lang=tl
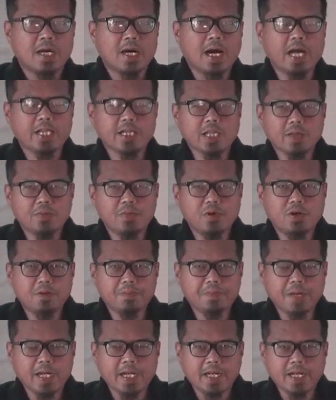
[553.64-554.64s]
Ang ating
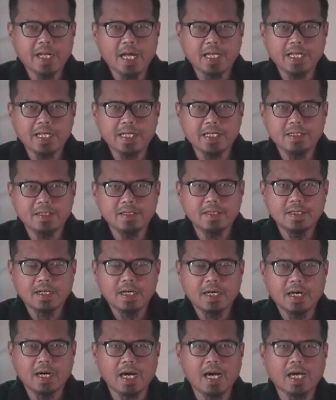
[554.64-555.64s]
buong pananalig,
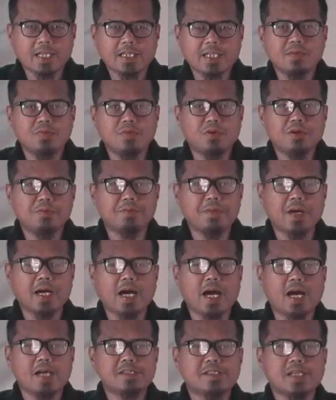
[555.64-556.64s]
ang ating buong
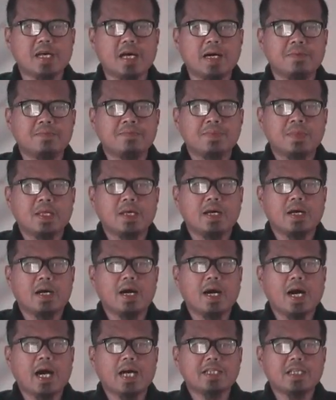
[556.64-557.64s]
pag-asa,
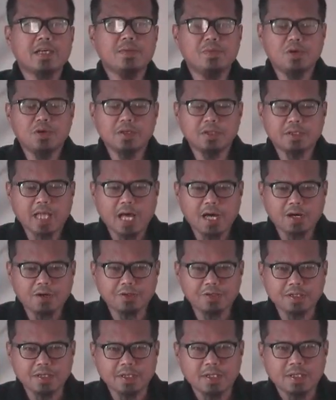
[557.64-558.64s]
ang ating buong
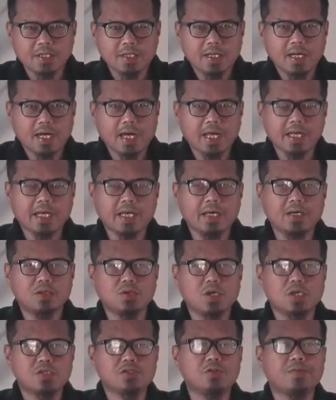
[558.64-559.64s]
takot ay kay
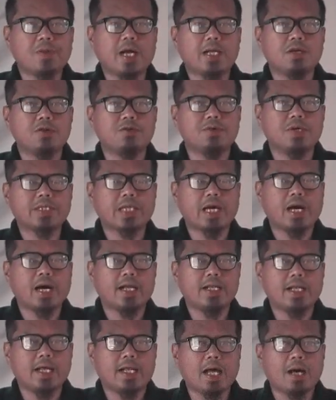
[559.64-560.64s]
Allah subhanahu wa
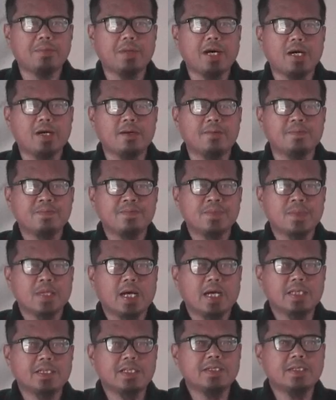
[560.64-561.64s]
ta'ala lamang
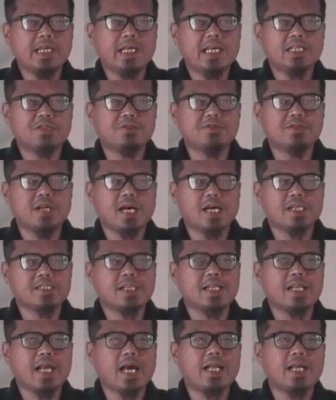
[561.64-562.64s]
at hindi ito
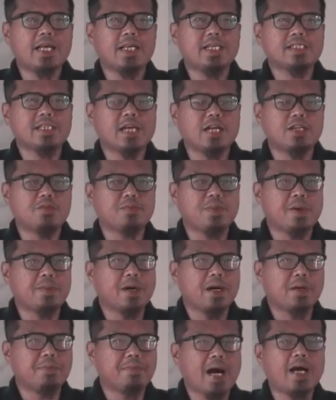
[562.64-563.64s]
nakasalalay sa ano pa
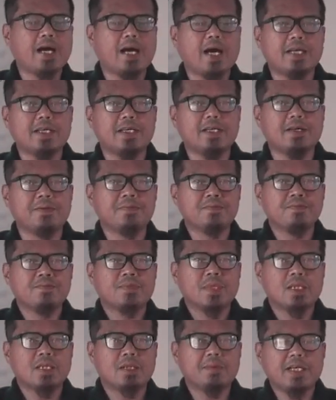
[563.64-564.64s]
bagay
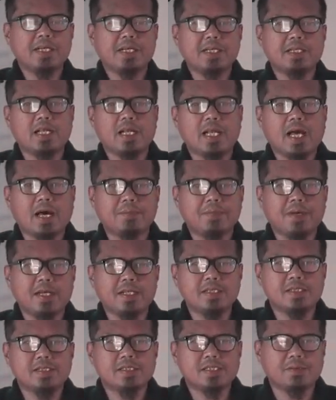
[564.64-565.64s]
na may
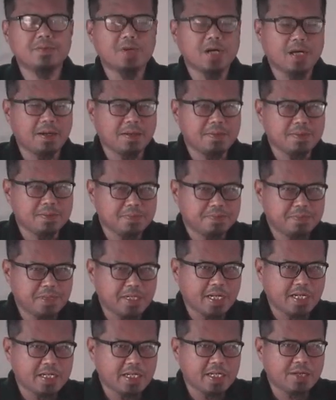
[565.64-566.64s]
kinalaman sa mga
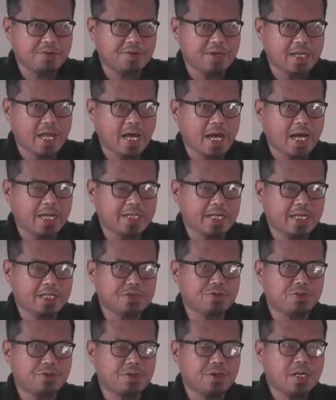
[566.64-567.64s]
pinaniniwalaan na
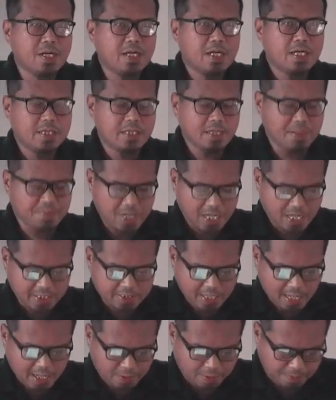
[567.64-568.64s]
ito ng mga
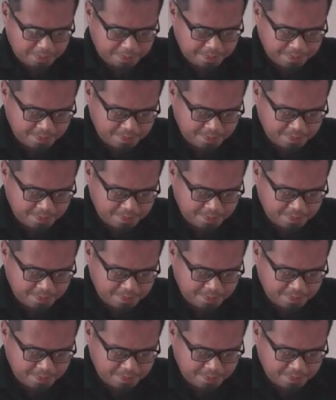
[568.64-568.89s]
tao.